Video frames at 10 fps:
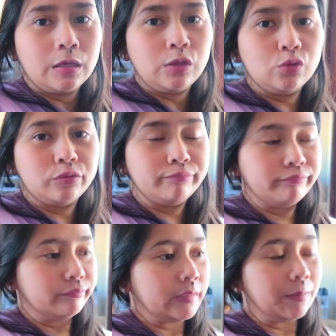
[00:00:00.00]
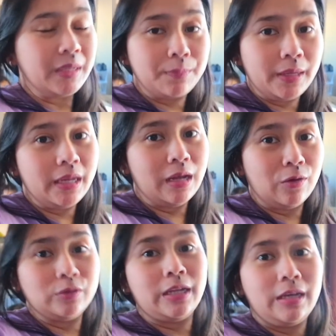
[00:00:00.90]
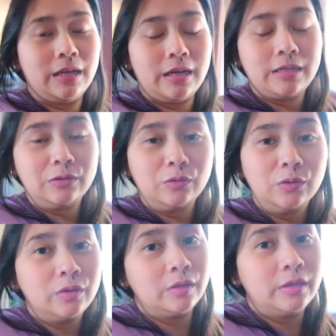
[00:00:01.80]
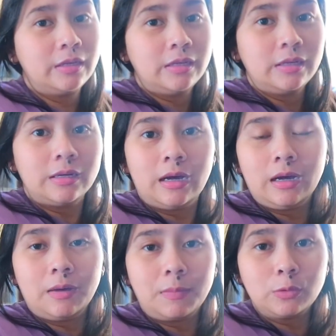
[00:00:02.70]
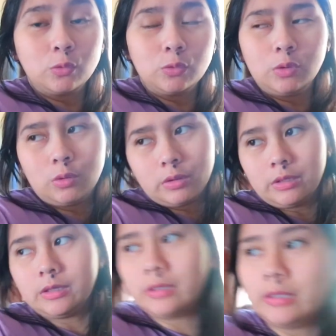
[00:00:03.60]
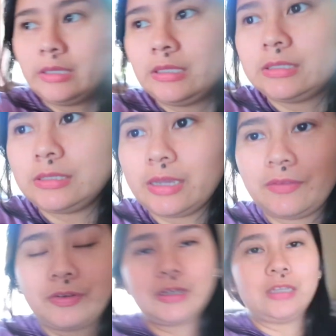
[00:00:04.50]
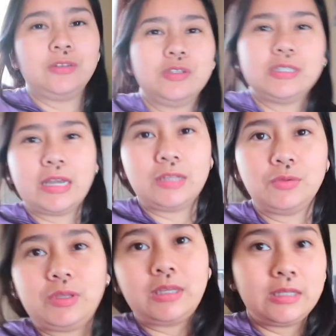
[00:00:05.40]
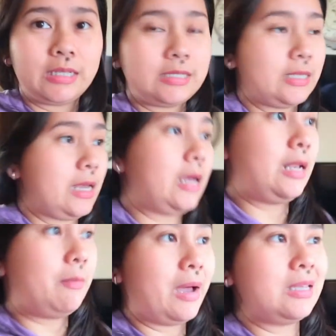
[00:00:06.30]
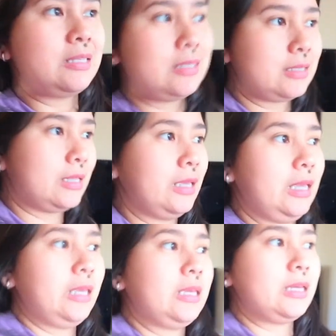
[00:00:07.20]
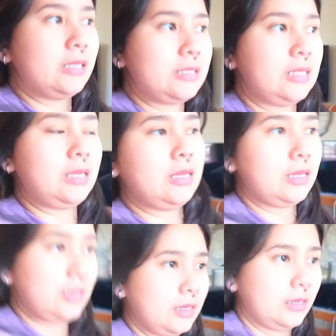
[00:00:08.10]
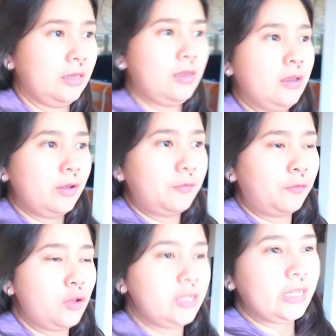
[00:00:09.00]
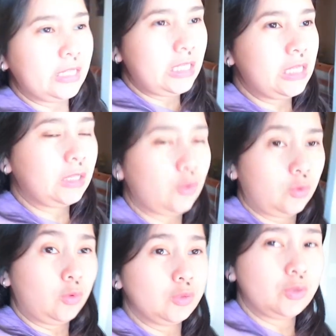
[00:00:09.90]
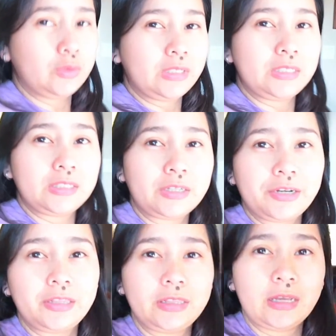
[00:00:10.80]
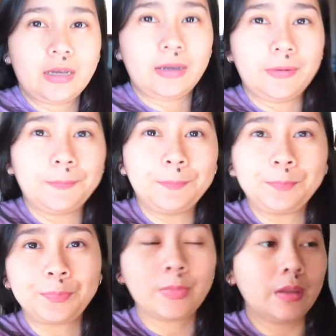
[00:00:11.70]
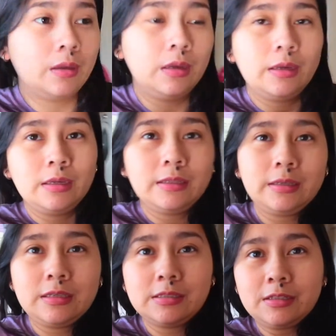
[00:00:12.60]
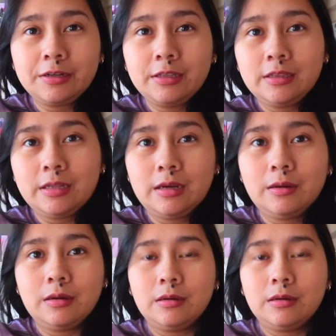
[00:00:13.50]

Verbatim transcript: yun, pinipigilan ko talagang ano, uh, matulog. Si Ivor na dun sa ano eh, nasa labas. Kasi fall na dito. So, nag-start ng nag-start ng